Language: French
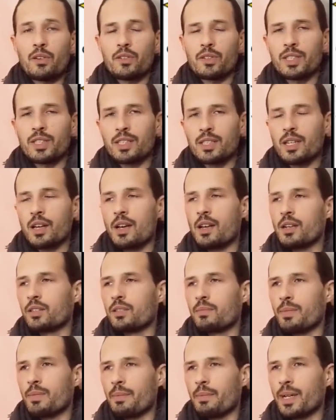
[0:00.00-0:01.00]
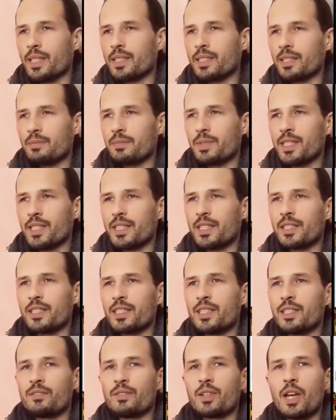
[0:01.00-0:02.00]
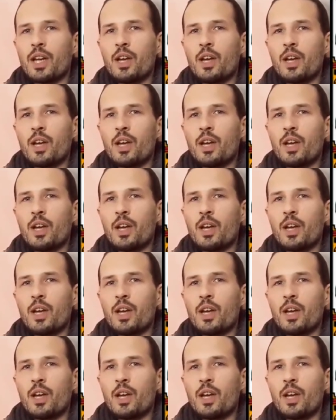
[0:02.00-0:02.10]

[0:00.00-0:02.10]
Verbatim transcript: ancestrales comme la pratique méditative